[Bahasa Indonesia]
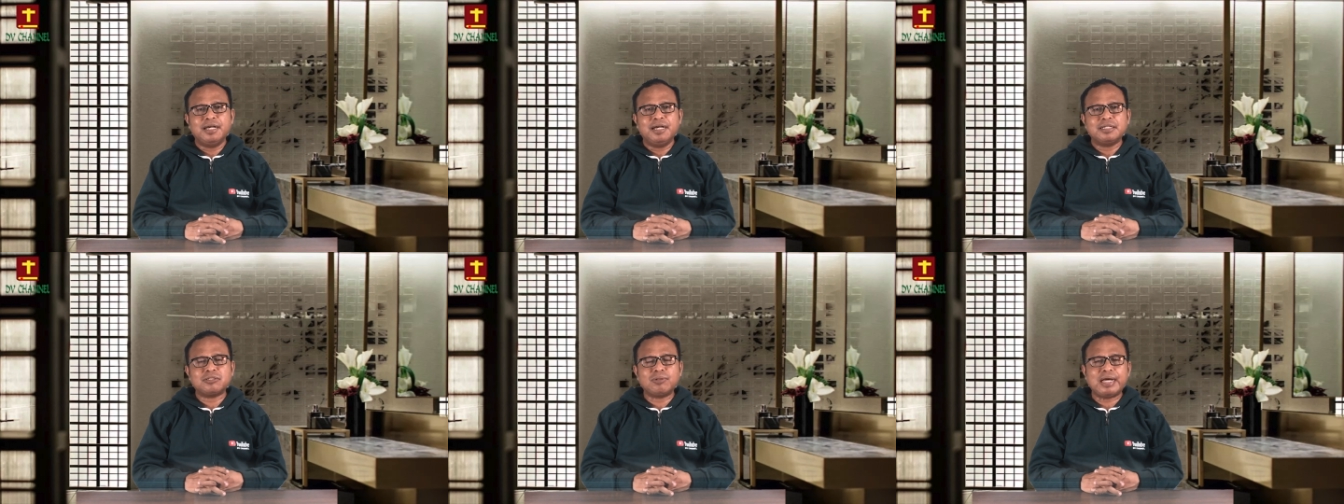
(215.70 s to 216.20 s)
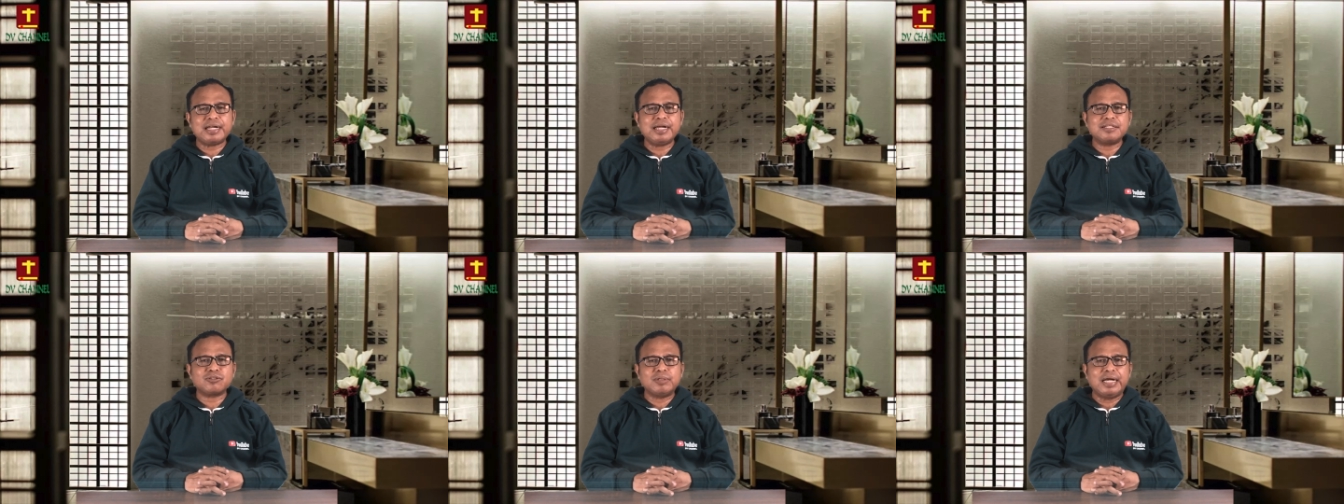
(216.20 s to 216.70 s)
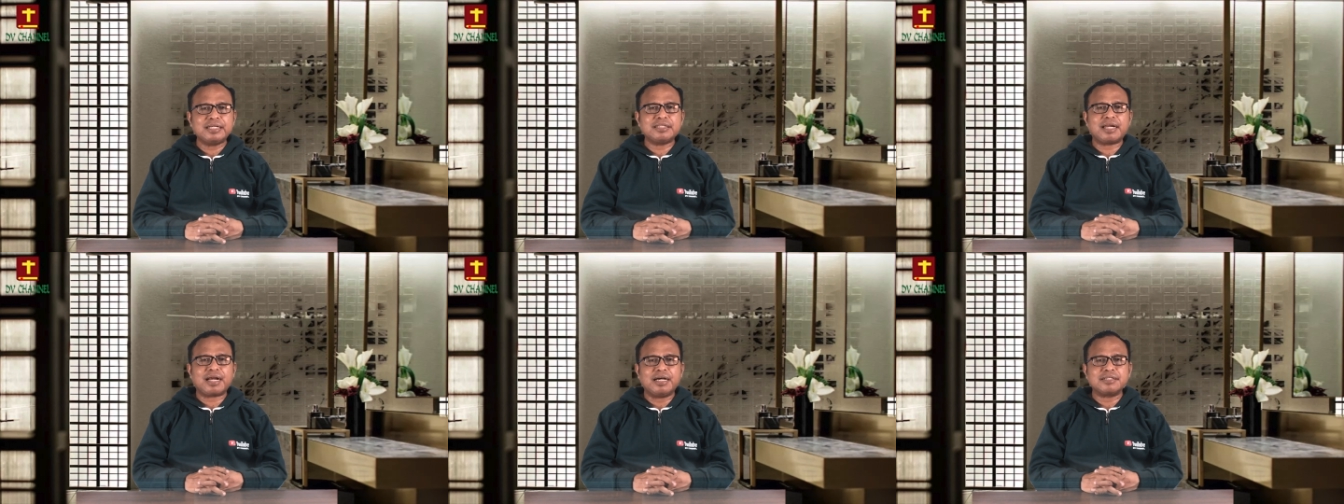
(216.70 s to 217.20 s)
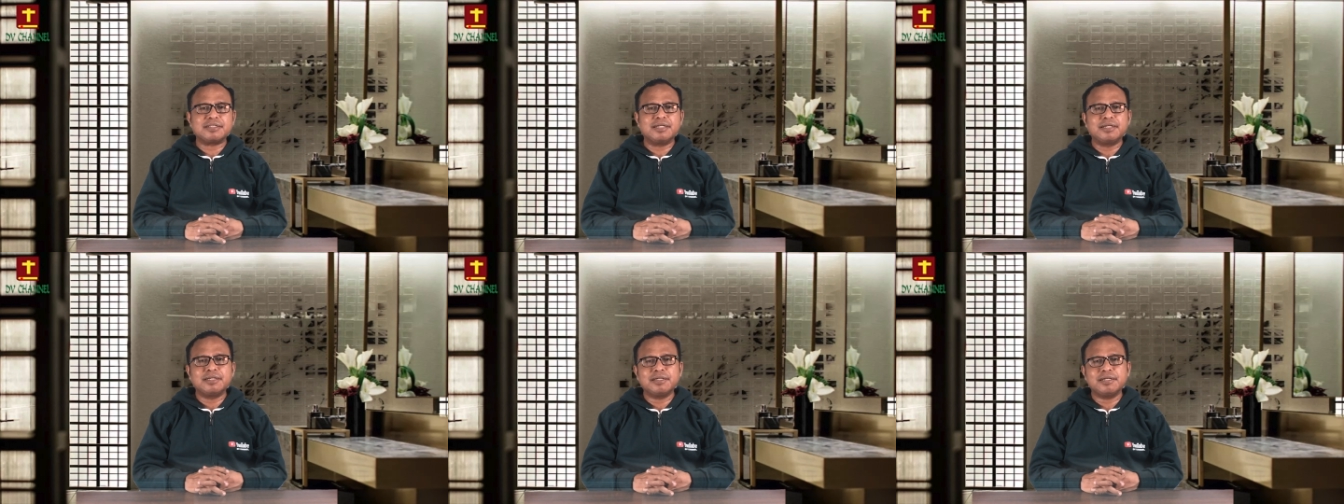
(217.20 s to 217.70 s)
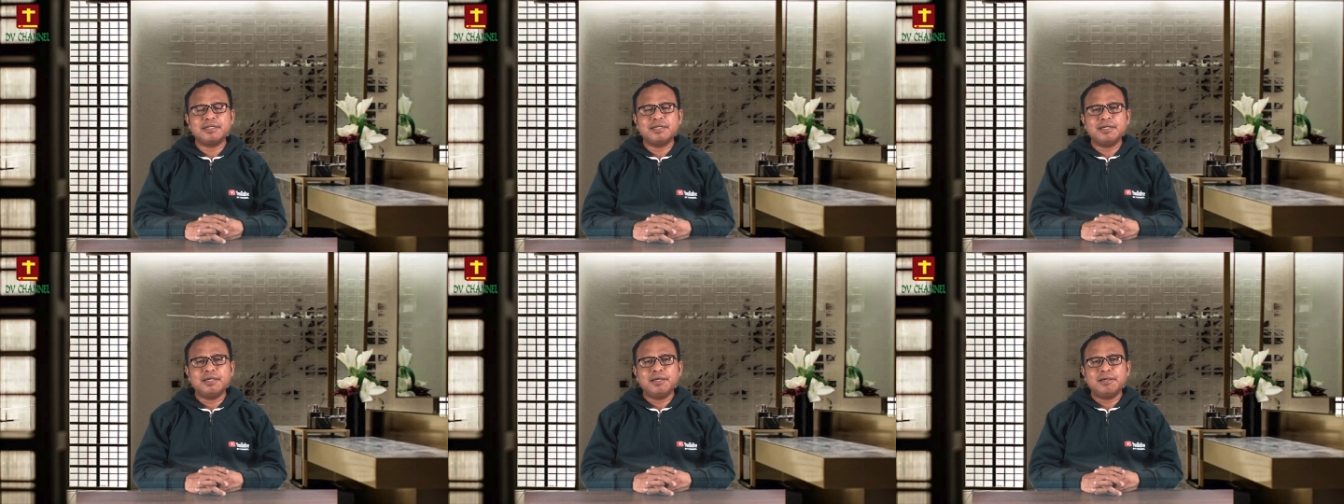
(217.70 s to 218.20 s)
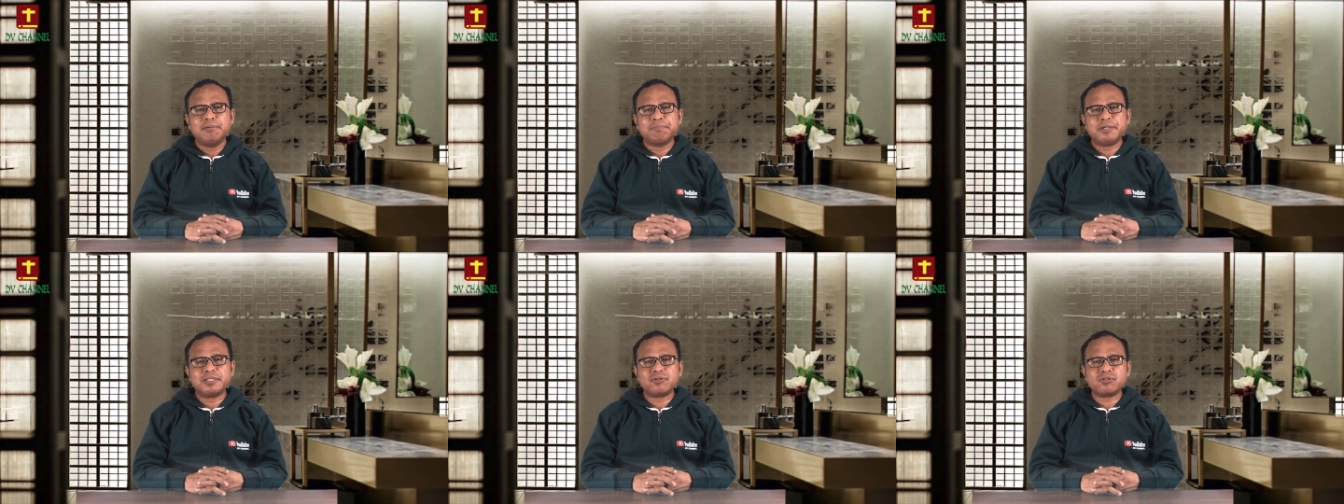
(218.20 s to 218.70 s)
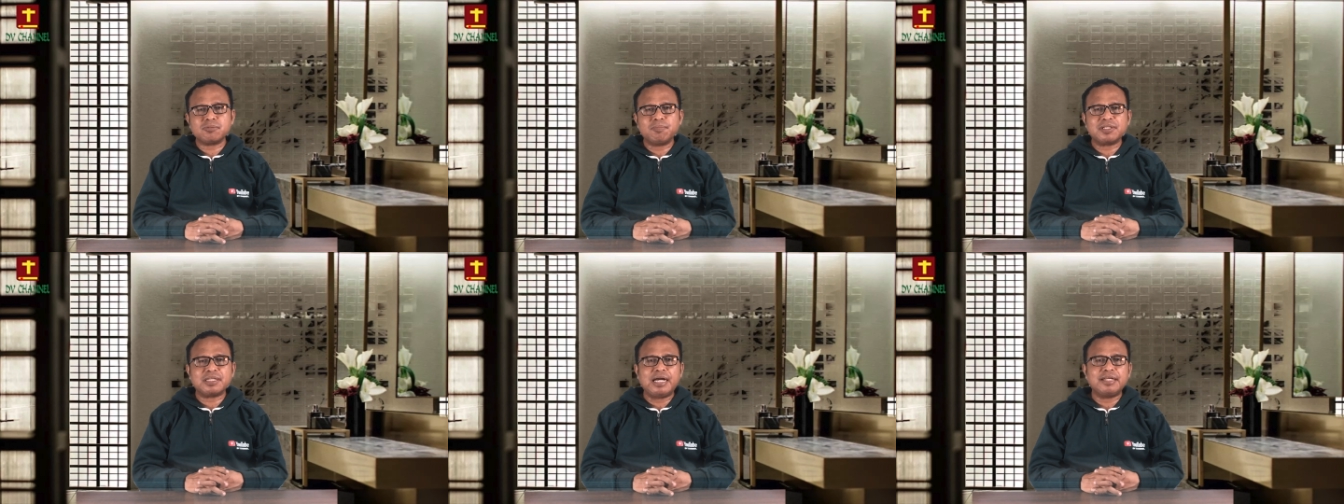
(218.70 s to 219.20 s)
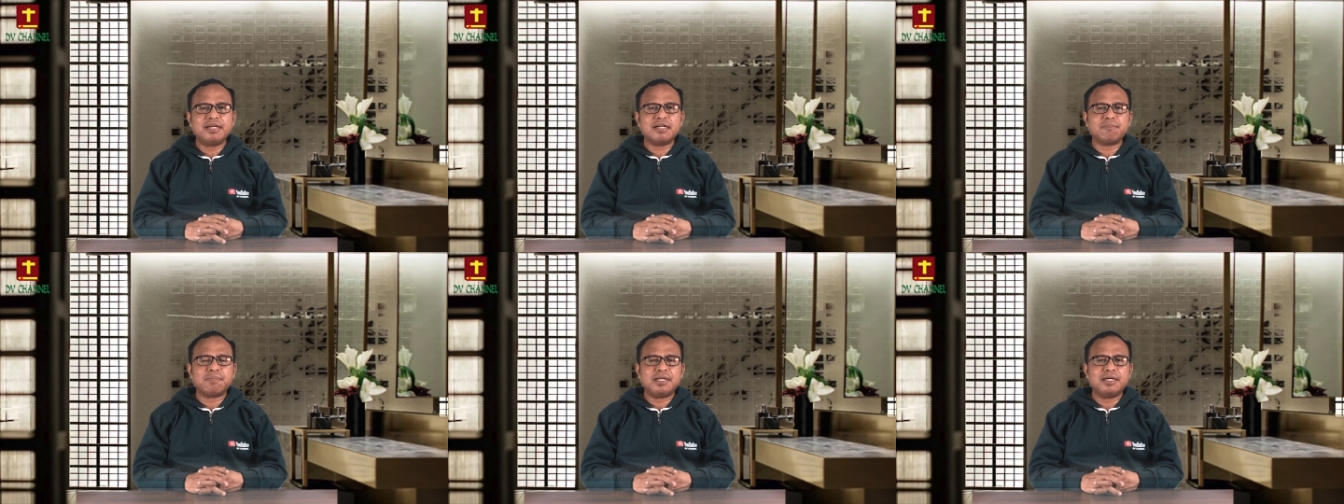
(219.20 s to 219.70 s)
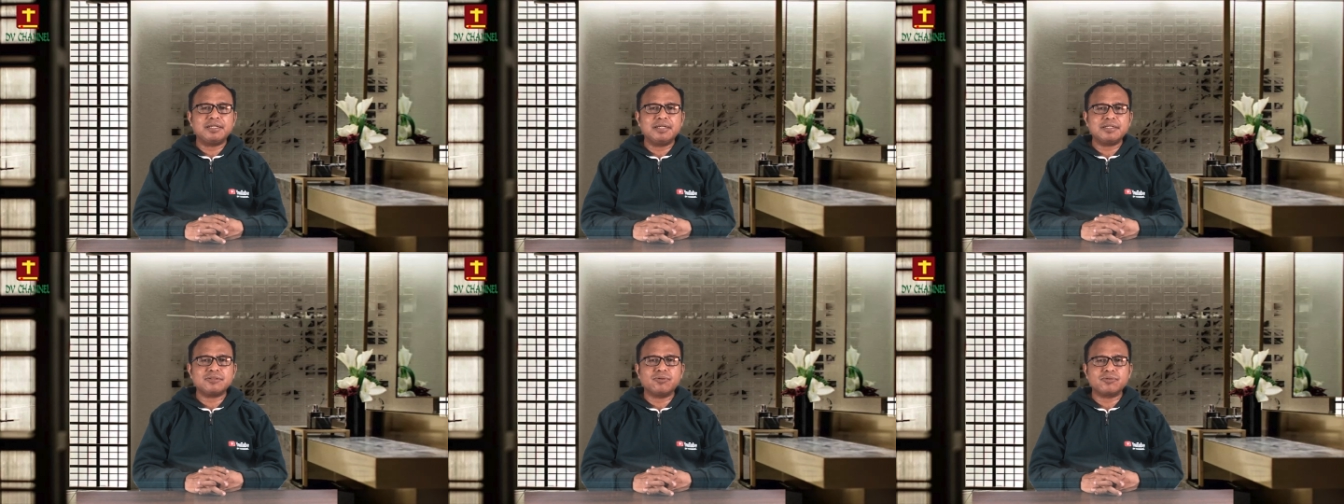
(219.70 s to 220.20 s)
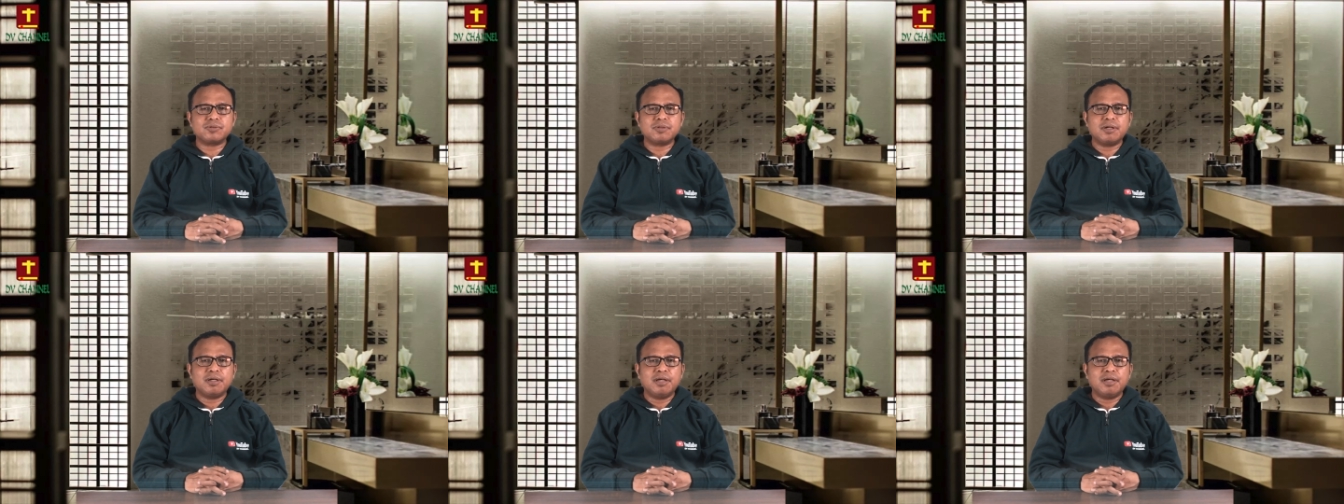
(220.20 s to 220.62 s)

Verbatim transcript: Saudara dan saudari terkasih, Petrus bertanya kepada Yesus,